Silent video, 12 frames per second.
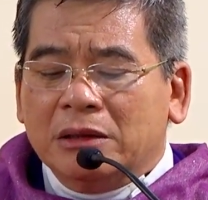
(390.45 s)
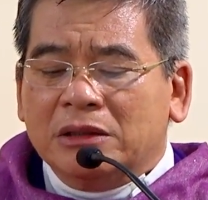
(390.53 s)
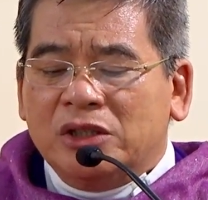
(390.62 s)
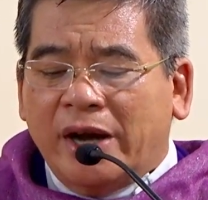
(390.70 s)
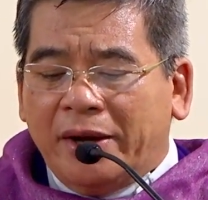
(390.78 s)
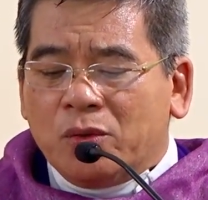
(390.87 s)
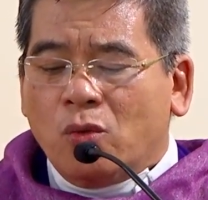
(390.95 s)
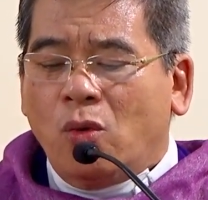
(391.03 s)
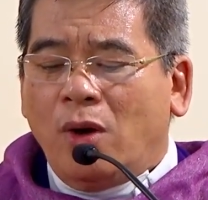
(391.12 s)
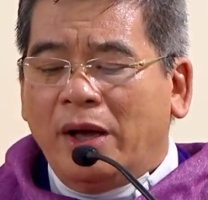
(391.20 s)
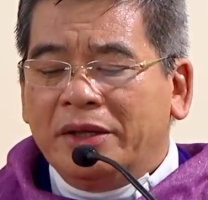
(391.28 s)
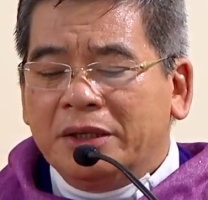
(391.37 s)
trải
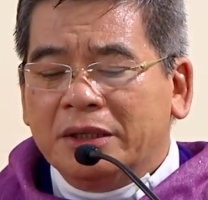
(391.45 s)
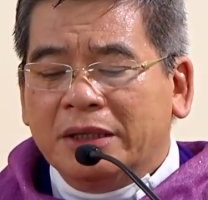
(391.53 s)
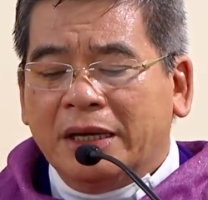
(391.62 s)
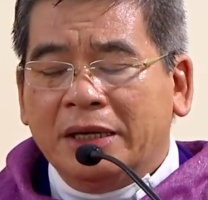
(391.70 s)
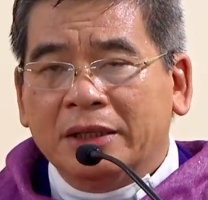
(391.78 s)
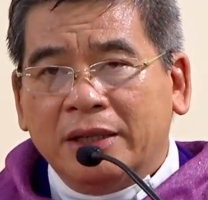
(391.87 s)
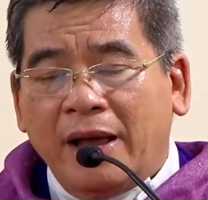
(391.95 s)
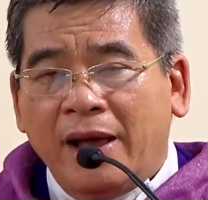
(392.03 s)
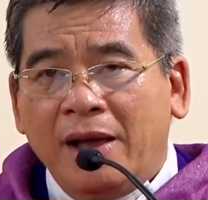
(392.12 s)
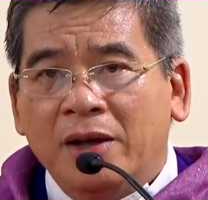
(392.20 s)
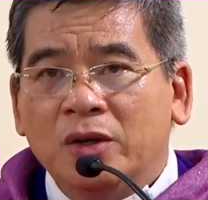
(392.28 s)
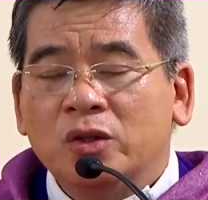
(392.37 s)
qua những ngày
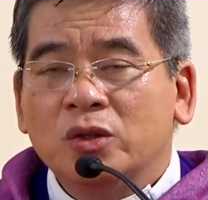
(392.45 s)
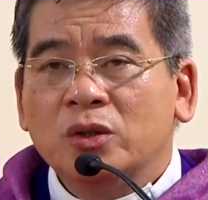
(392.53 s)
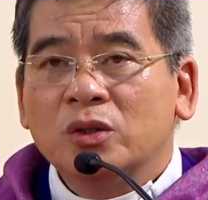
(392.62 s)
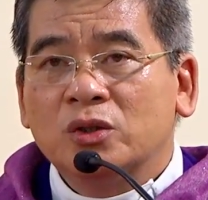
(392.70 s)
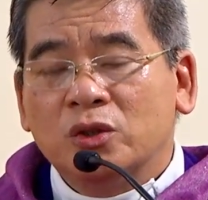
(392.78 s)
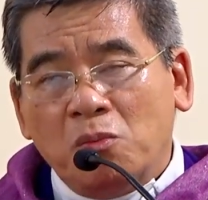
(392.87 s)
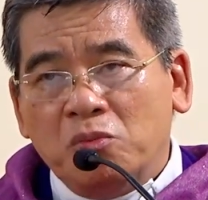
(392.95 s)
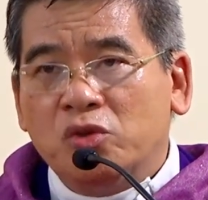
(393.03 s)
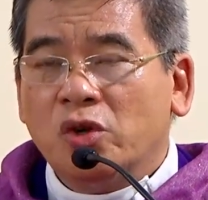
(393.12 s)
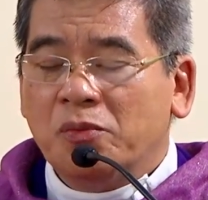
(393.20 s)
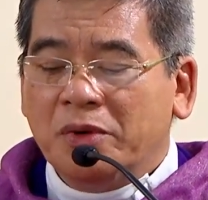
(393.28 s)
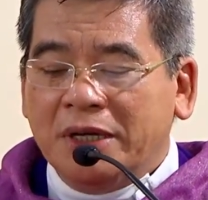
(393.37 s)
tháng sống
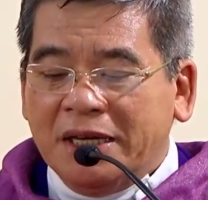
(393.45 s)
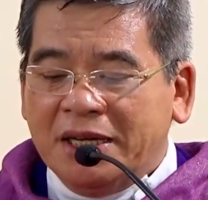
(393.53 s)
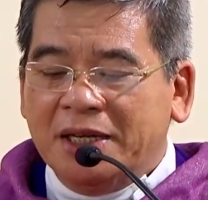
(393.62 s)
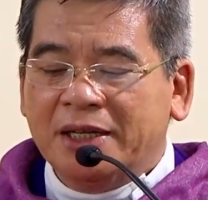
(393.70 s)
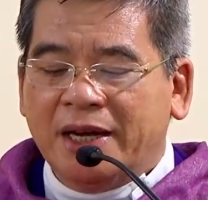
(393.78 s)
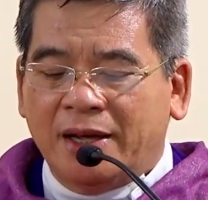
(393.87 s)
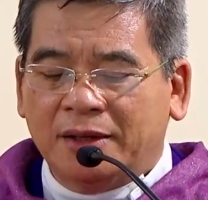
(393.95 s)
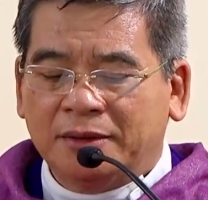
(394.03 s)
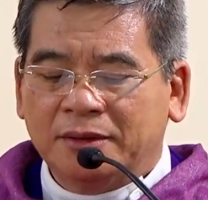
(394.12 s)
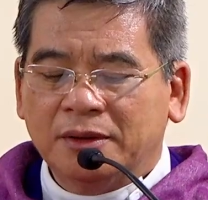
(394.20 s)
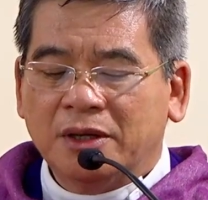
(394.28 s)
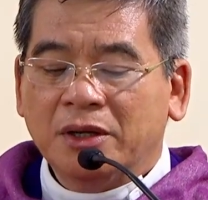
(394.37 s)
trong nghi
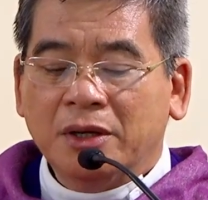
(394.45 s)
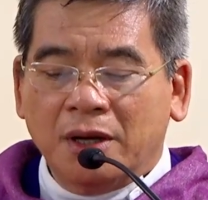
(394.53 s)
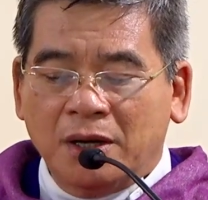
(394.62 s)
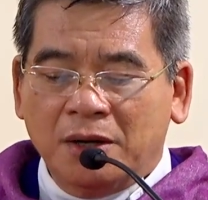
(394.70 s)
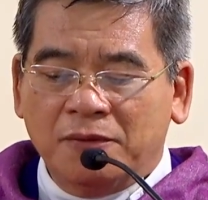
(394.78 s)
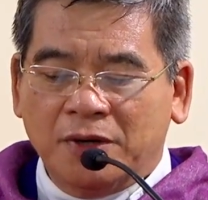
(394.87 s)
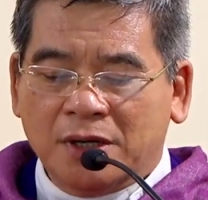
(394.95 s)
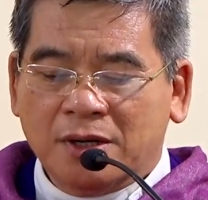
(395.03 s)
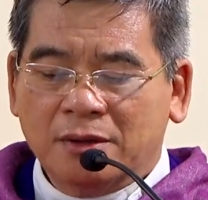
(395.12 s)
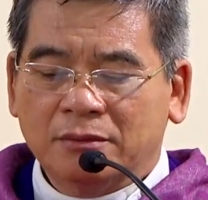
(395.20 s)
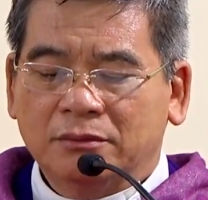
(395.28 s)
nan, ngờ vực.